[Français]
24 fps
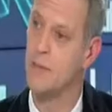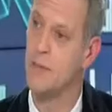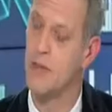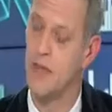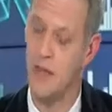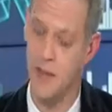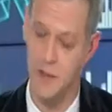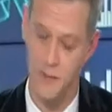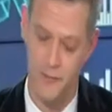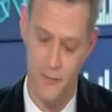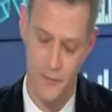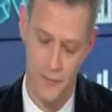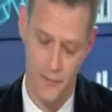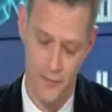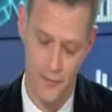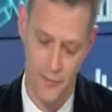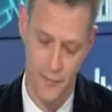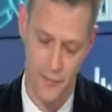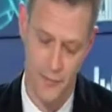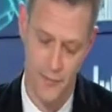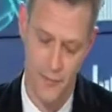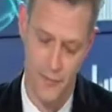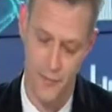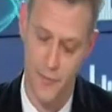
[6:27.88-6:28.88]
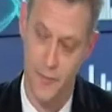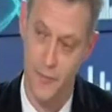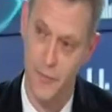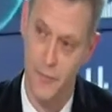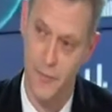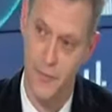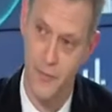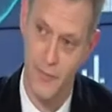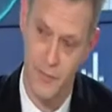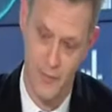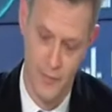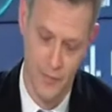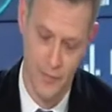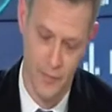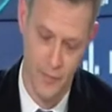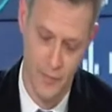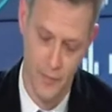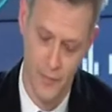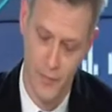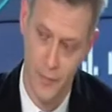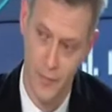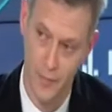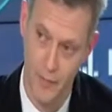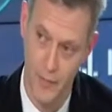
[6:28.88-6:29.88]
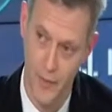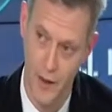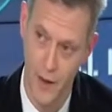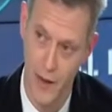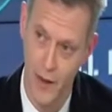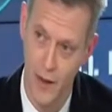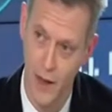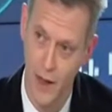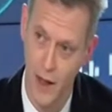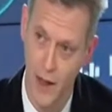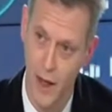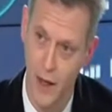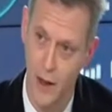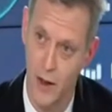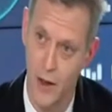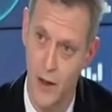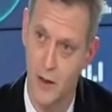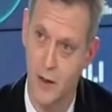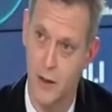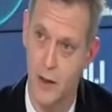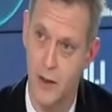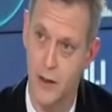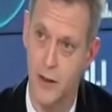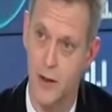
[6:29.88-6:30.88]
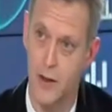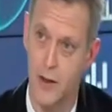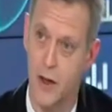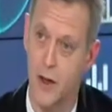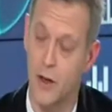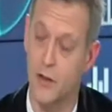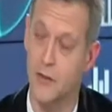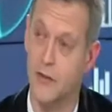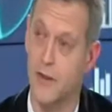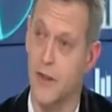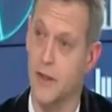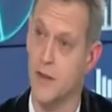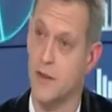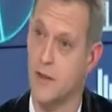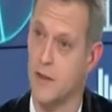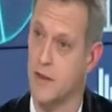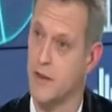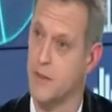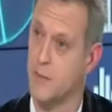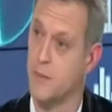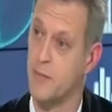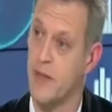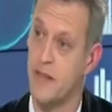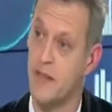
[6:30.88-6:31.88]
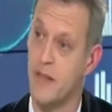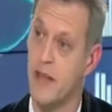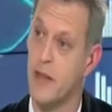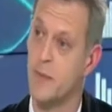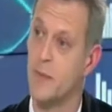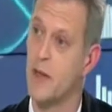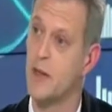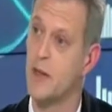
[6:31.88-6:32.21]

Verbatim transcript: de procédures démocratiques et parlementaires en fait oh, pas